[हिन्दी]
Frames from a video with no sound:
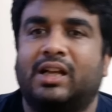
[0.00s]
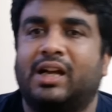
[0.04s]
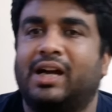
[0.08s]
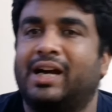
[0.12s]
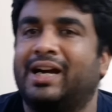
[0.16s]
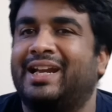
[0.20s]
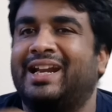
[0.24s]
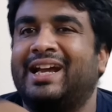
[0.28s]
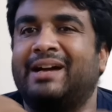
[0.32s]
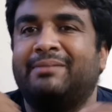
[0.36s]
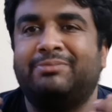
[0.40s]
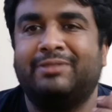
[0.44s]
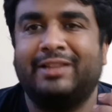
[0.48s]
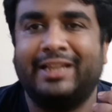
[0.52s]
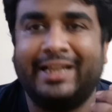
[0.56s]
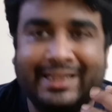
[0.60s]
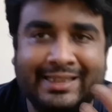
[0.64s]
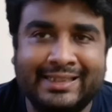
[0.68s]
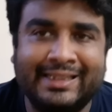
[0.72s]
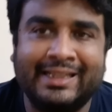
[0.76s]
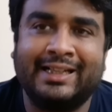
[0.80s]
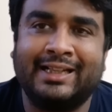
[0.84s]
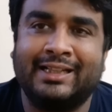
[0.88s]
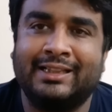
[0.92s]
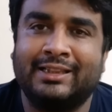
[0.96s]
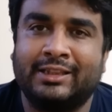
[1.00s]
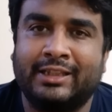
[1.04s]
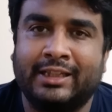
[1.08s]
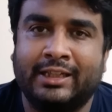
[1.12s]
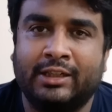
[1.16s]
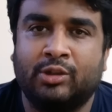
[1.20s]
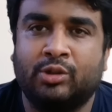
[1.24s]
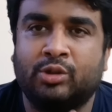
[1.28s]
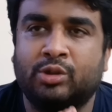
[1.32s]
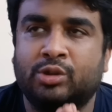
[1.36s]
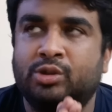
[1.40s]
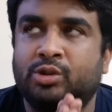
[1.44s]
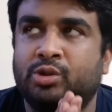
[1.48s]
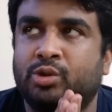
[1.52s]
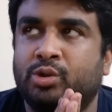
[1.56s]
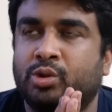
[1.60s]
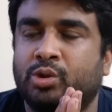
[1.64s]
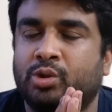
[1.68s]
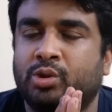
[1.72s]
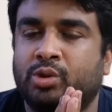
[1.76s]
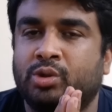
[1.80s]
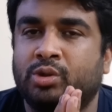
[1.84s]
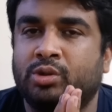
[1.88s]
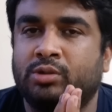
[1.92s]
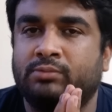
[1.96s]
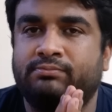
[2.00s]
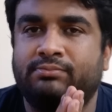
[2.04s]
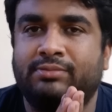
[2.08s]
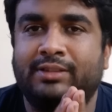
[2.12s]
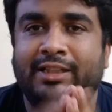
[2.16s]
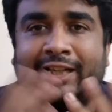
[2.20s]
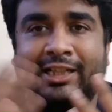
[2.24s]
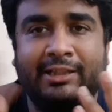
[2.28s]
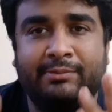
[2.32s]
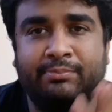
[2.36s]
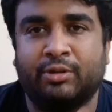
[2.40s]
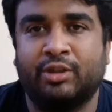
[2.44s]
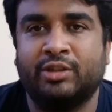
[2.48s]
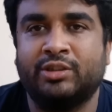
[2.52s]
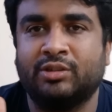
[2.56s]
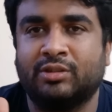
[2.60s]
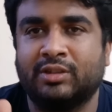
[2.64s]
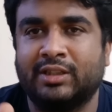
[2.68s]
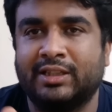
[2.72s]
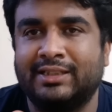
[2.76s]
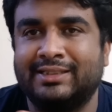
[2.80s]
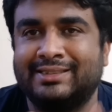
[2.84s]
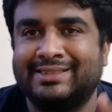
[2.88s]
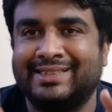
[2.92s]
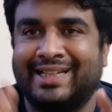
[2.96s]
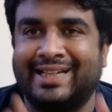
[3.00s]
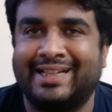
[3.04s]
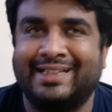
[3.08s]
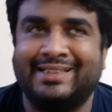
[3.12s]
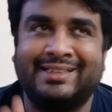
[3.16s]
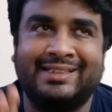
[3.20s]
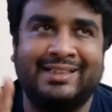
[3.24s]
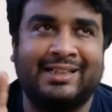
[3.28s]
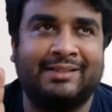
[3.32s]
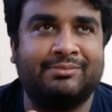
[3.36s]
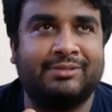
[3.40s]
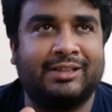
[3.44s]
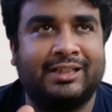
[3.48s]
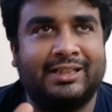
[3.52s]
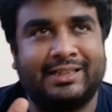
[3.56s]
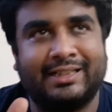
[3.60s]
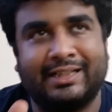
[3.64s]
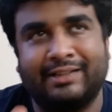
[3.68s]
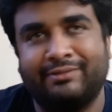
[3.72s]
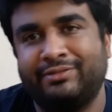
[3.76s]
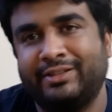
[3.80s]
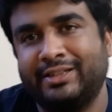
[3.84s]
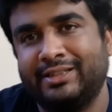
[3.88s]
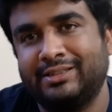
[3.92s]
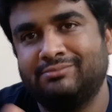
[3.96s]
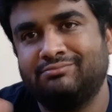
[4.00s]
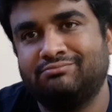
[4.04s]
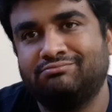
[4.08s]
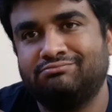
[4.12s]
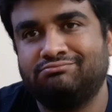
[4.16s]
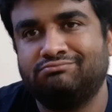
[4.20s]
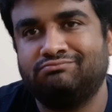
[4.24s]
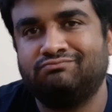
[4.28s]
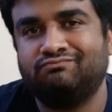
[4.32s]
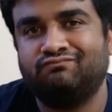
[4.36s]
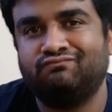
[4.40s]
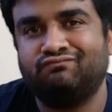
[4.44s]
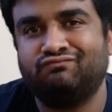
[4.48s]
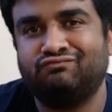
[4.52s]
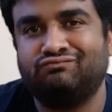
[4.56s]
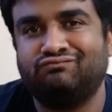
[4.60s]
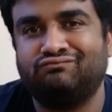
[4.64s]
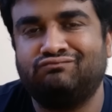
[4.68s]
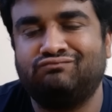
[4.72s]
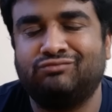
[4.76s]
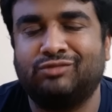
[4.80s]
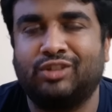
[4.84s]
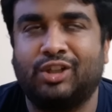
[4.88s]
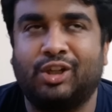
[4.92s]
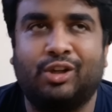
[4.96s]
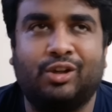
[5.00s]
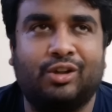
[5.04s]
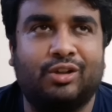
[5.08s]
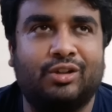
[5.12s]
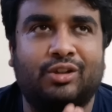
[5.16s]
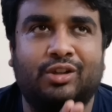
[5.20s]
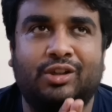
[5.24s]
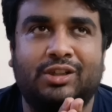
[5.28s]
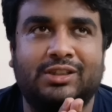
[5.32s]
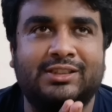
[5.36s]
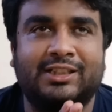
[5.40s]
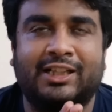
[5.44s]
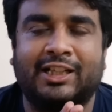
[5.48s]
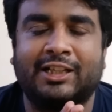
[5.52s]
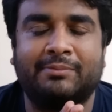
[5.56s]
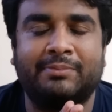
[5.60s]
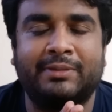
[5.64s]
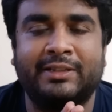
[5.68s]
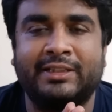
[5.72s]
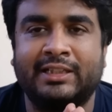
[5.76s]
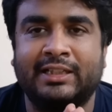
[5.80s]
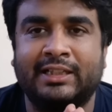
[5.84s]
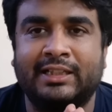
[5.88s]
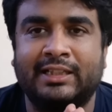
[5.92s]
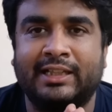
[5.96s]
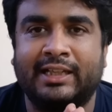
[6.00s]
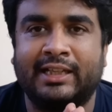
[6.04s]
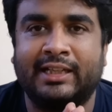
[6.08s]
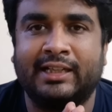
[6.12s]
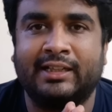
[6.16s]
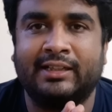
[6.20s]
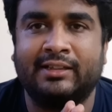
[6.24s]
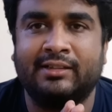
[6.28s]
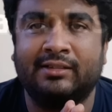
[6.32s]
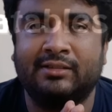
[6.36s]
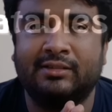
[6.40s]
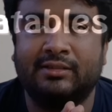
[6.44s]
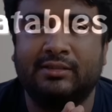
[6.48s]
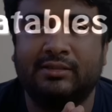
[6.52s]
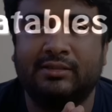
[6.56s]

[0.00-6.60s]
अगर आप लेट निकलते हो तो लेट पहुंचोगे सारा दिन आपका ट्रैफिक और सड़क पे निकल जाएगा